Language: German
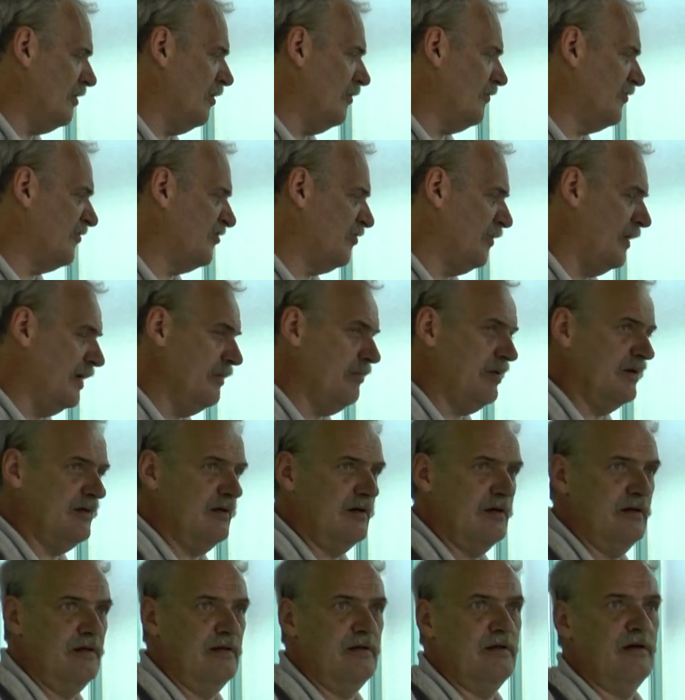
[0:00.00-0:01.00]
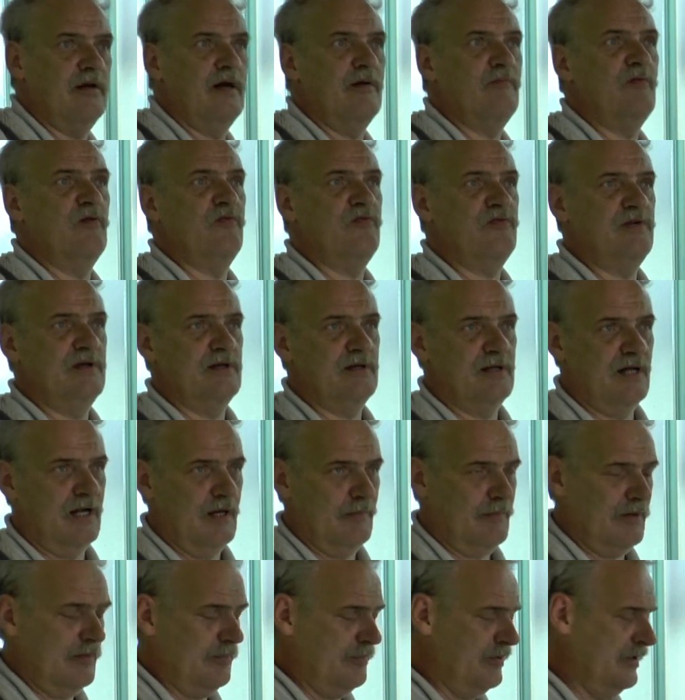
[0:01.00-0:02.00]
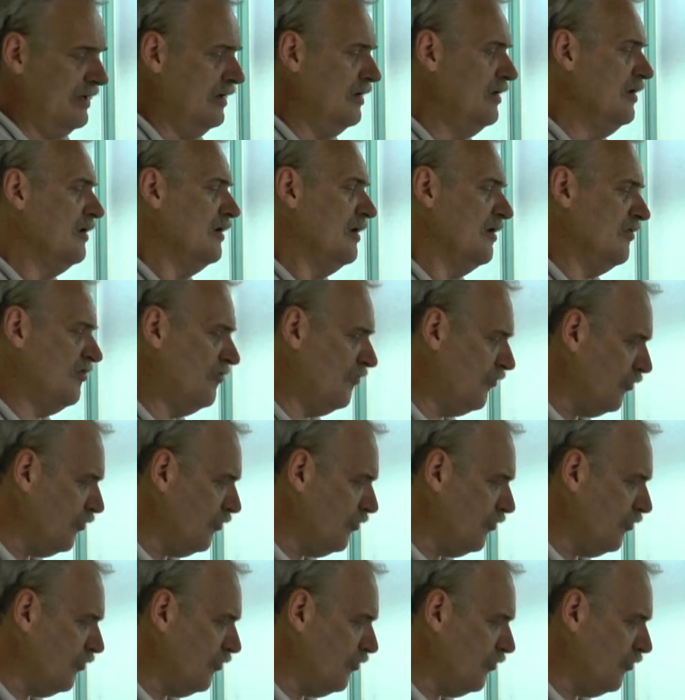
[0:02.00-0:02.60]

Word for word: auf zwei Batterien, dann haben wir 4,5 Ampere. Es